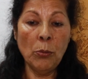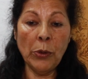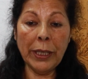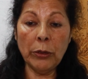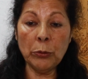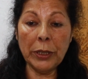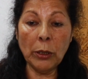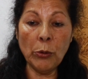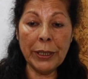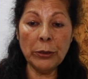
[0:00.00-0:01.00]
pues con un
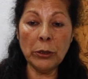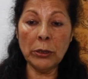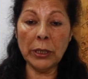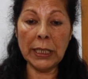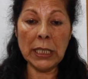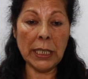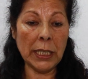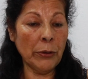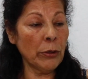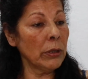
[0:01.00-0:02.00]
encuentro que se
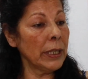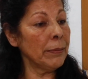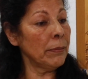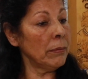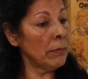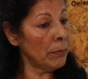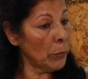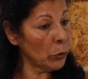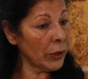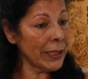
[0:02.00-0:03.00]
hizo en
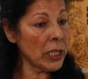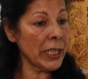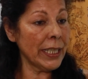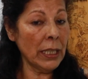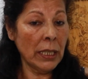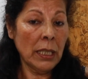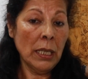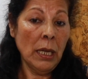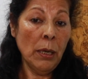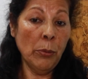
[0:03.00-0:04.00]
Montanche,
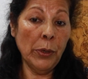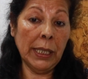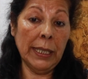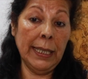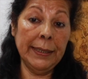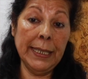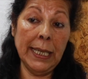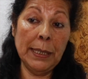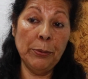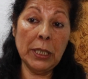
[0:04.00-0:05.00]
pues que de
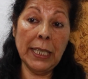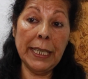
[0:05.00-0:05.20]
ahí pues